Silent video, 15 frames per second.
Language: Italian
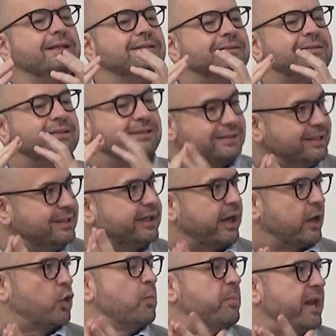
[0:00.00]
di
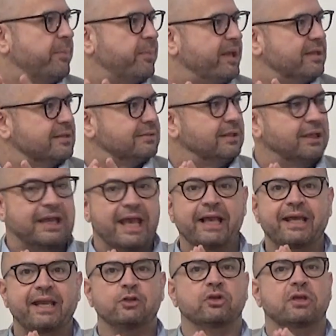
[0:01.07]
dire come la pensi e
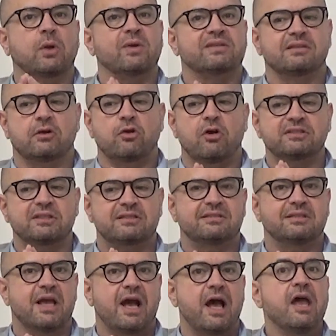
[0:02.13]
credo che questa cosa
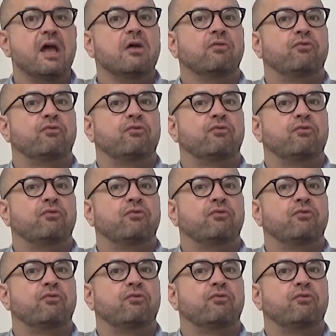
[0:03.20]
sia